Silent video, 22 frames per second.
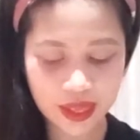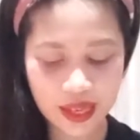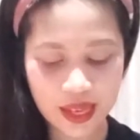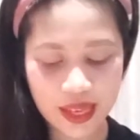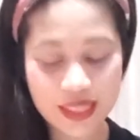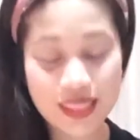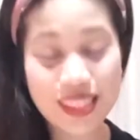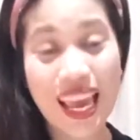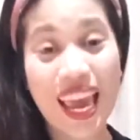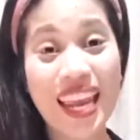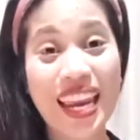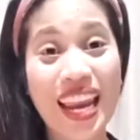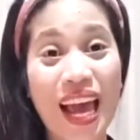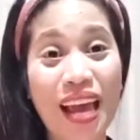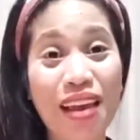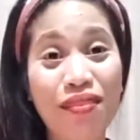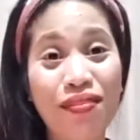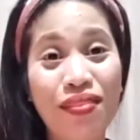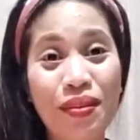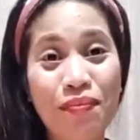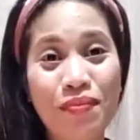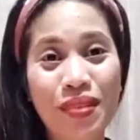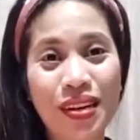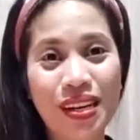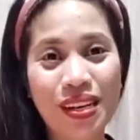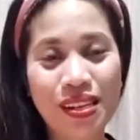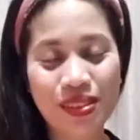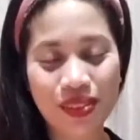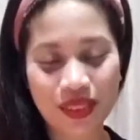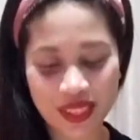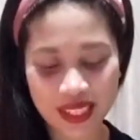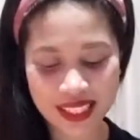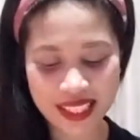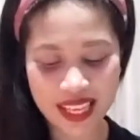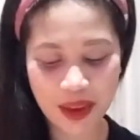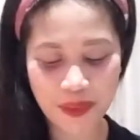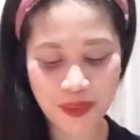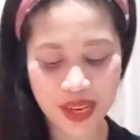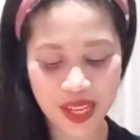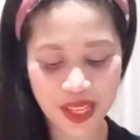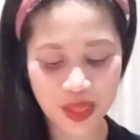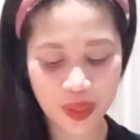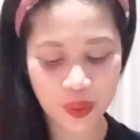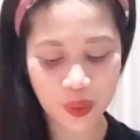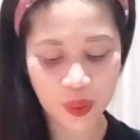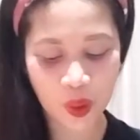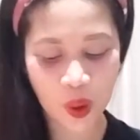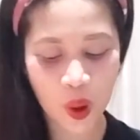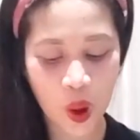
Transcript: Sa NIV version, ang sabi dito,